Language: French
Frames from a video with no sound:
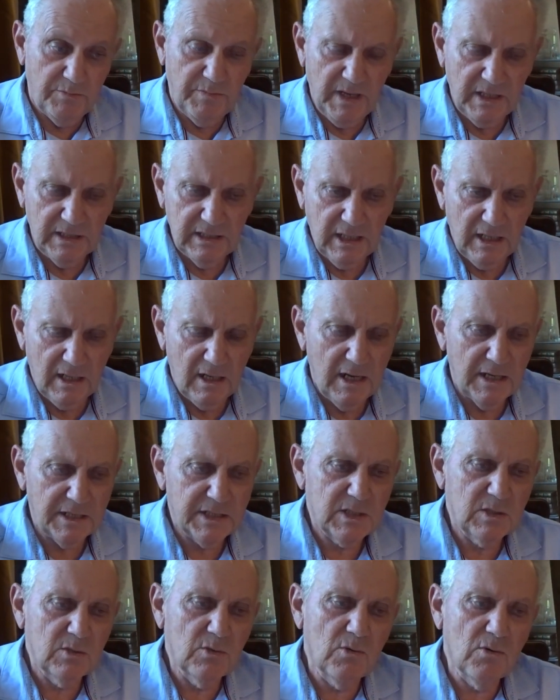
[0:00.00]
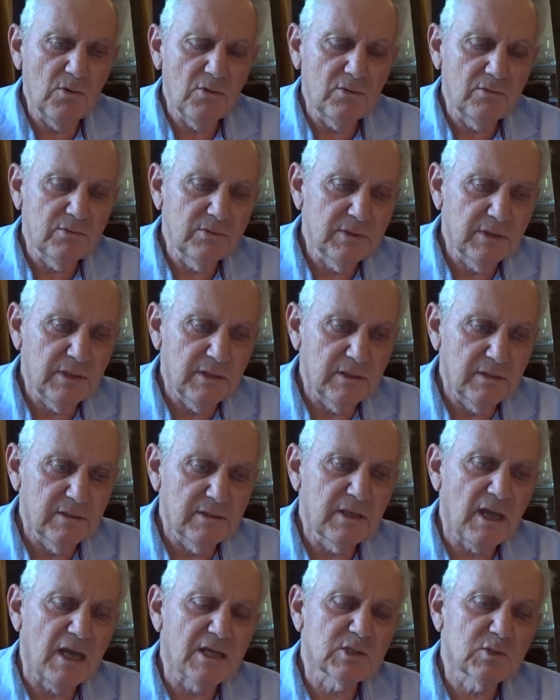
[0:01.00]
par des relations
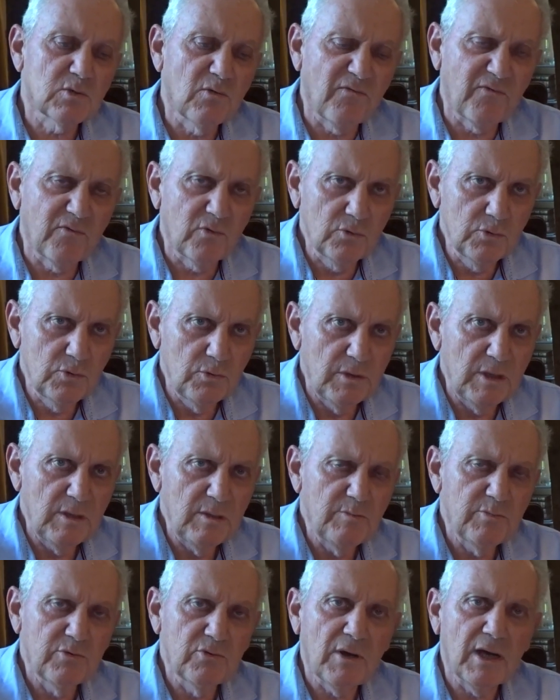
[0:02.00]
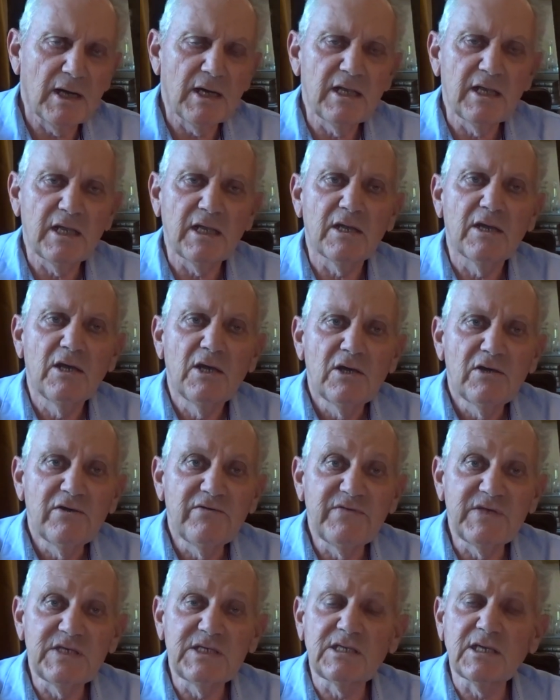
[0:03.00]
un sauf-conduit pour aller
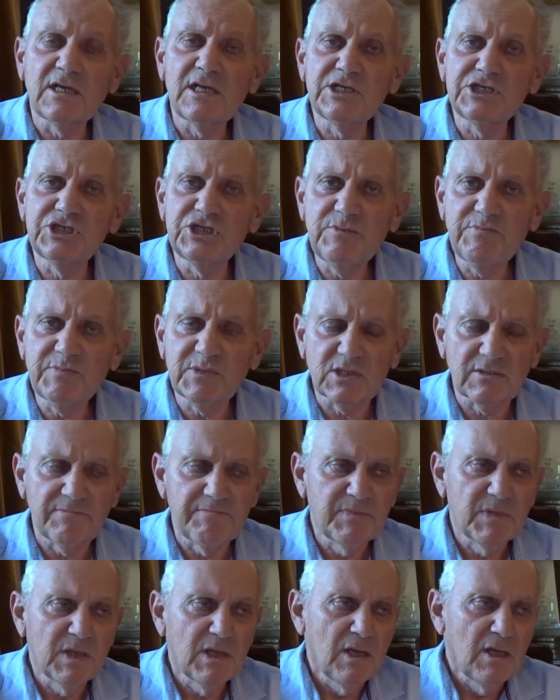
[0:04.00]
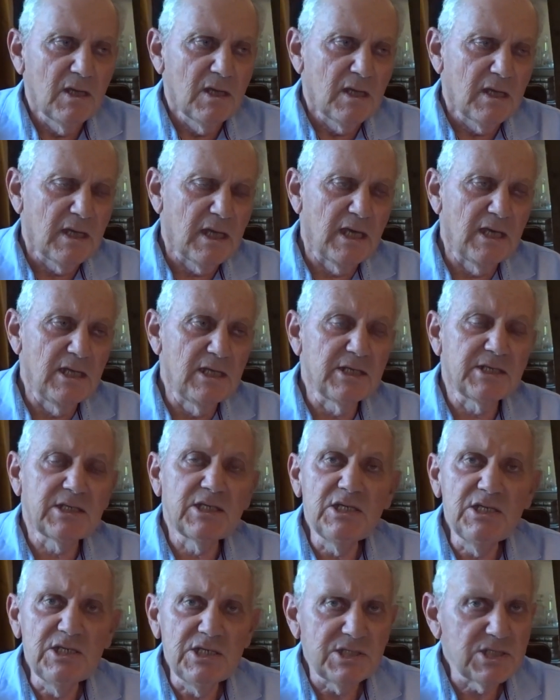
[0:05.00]
visiter l'Égypte, et il
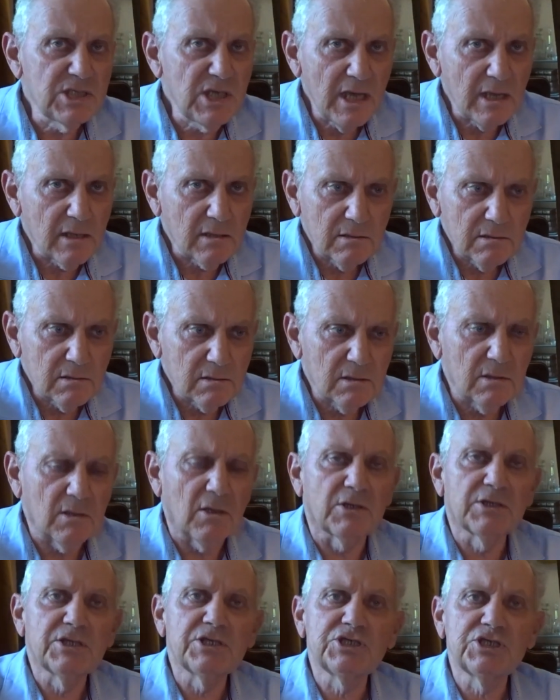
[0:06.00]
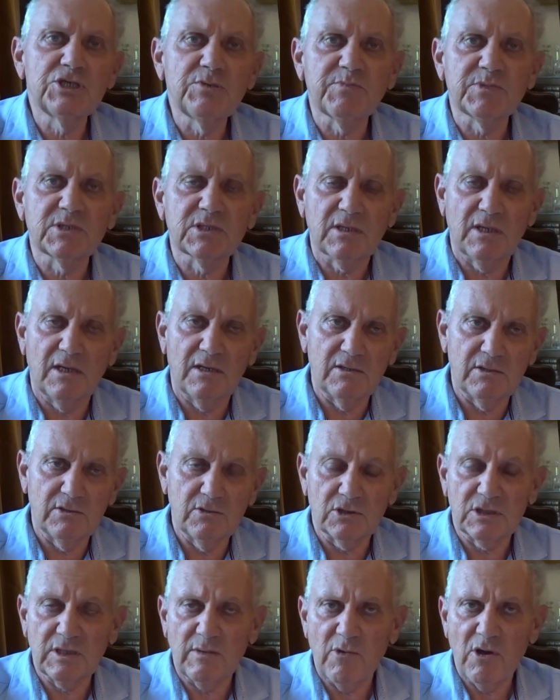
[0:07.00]
est initié en Égypte, euh,
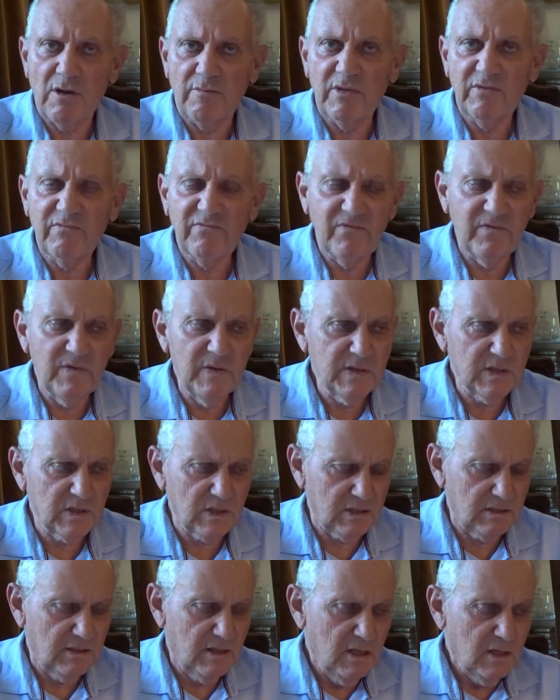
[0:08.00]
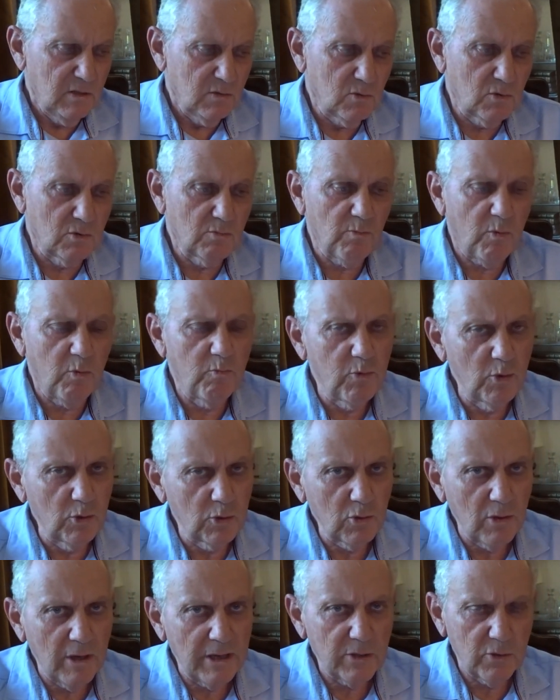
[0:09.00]
notamment à Memphis, donc
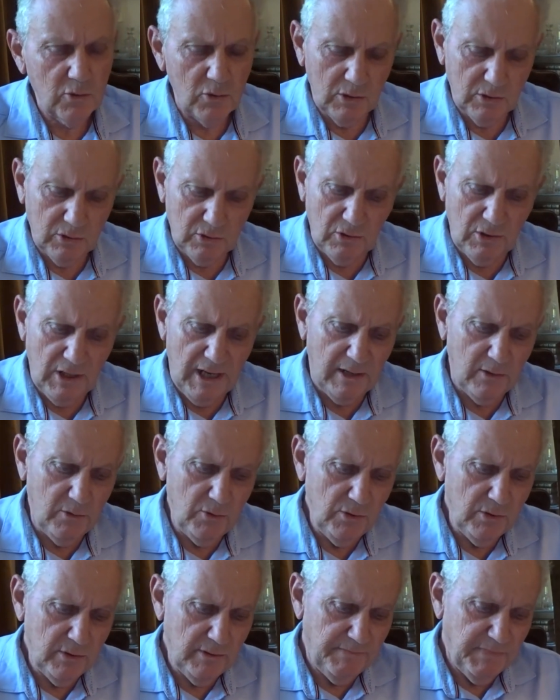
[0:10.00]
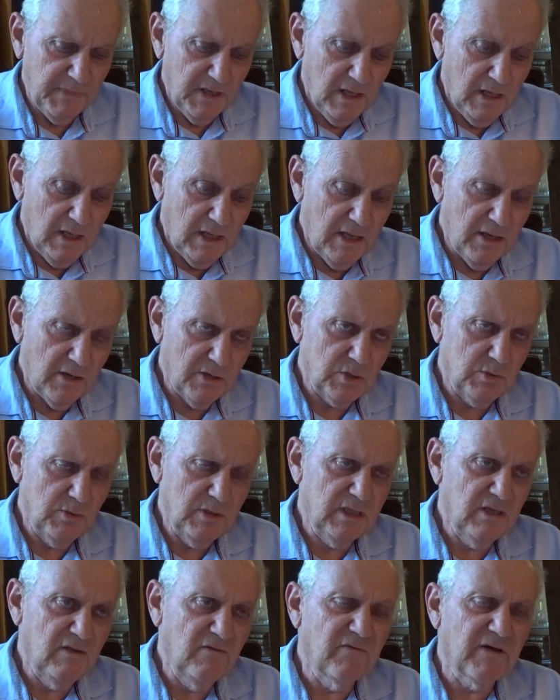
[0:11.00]
plutôt un culte de la lune. Et
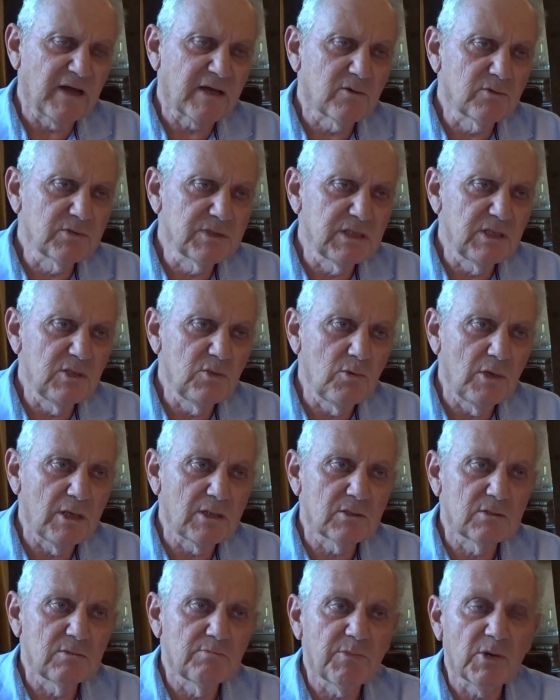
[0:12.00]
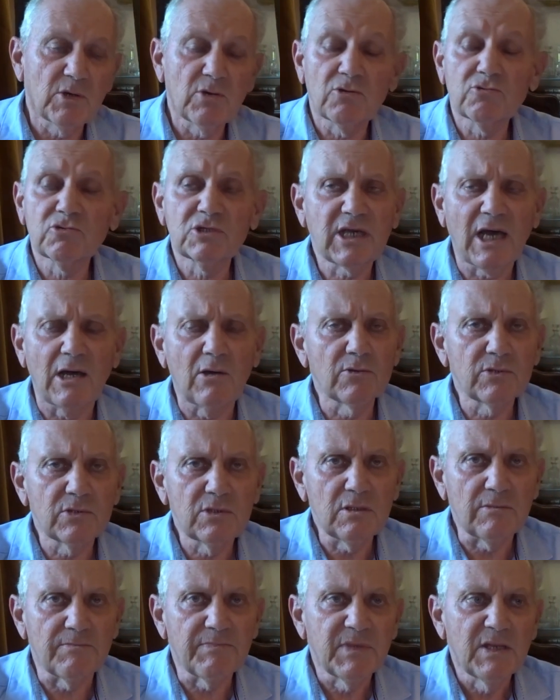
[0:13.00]
ensuite, il va continuer pendant
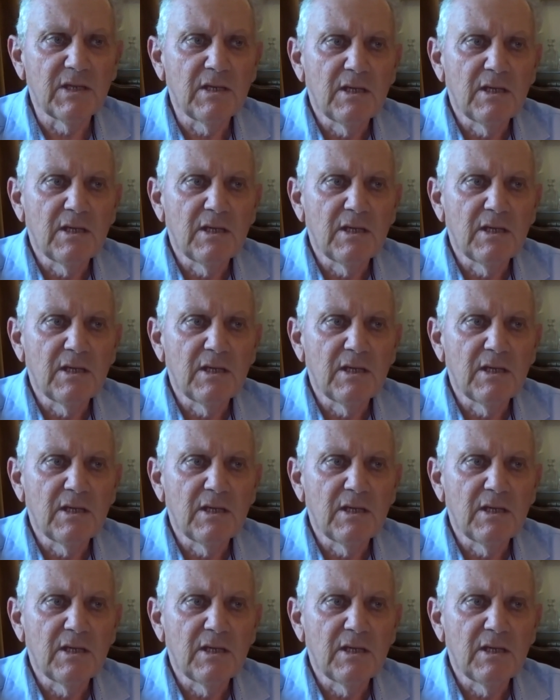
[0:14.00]
40 ans.